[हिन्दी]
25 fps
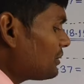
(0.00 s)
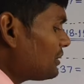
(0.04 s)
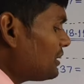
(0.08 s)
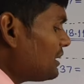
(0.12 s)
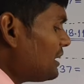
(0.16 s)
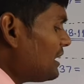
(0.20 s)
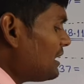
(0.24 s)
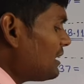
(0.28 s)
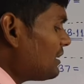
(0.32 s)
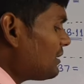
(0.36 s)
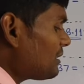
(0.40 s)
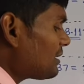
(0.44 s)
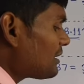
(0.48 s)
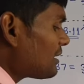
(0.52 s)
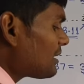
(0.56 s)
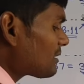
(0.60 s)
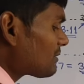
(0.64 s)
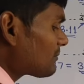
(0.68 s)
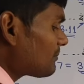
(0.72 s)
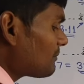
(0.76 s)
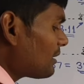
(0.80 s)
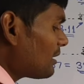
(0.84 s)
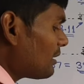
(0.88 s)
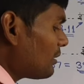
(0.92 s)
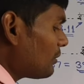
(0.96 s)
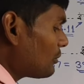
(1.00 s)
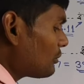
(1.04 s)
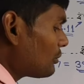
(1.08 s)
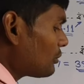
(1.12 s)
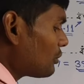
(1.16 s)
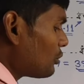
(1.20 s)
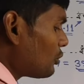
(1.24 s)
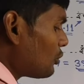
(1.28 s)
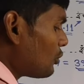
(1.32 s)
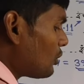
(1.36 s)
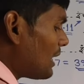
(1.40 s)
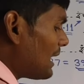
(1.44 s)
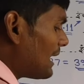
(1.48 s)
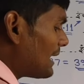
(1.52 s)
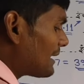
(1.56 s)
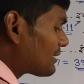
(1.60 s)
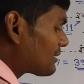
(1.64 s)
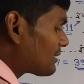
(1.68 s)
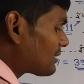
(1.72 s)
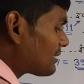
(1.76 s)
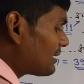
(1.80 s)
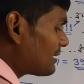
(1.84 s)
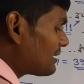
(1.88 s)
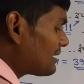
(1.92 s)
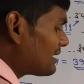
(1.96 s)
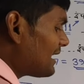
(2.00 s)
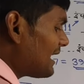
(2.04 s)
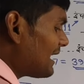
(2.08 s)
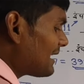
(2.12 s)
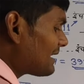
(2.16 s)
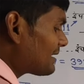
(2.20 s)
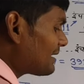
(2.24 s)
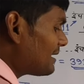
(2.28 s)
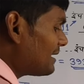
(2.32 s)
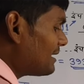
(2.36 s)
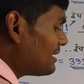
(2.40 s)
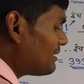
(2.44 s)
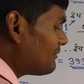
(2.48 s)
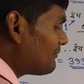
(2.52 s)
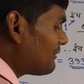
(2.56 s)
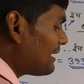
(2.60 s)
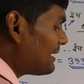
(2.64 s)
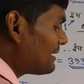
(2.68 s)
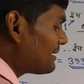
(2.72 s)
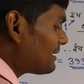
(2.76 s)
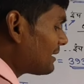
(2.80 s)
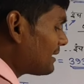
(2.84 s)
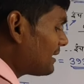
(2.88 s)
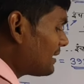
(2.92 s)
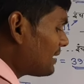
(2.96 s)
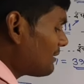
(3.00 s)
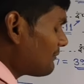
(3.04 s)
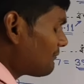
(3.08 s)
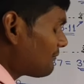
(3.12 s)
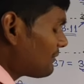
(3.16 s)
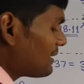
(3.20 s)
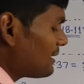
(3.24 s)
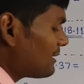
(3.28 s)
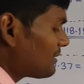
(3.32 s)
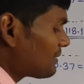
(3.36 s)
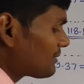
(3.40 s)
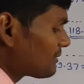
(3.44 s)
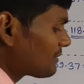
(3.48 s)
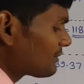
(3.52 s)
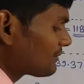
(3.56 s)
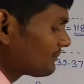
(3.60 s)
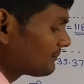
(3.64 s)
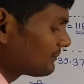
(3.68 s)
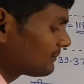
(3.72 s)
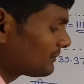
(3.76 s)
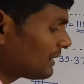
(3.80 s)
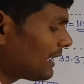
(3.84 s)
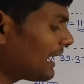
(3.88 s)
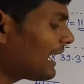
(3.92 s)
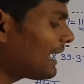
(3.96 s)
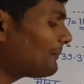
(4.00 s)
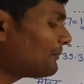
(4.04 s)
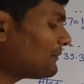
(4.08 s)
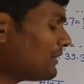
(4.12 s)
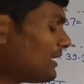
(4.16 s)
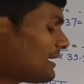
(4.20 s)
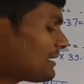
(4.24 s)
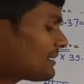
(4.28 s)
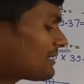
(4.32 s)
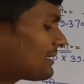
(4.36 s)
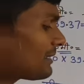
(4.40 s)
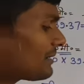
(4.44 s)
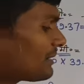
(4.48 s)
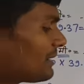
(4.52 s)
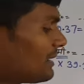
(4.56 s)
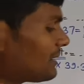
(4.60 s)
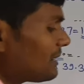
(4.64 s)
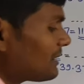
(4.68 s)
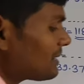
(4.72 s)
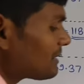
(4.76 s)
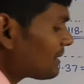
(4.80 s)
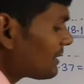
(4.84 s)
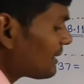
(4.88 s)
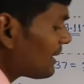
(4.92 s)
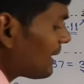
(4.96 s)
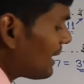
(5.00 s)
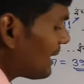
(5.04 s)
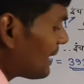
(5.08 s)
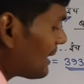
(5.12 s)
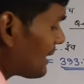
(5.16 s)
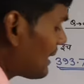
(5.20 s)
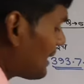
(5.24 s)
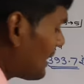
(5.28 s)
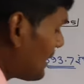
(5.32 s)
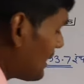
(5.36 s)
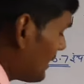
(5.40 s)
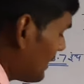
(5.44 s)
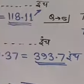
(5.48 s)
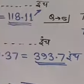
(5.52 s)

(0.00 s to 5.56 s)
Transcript: तीन दशमलव दो आठ से जैसे ही डिवाइड करेंगे फ्रेंड्स आप देख सकते हैं कितना आ रहा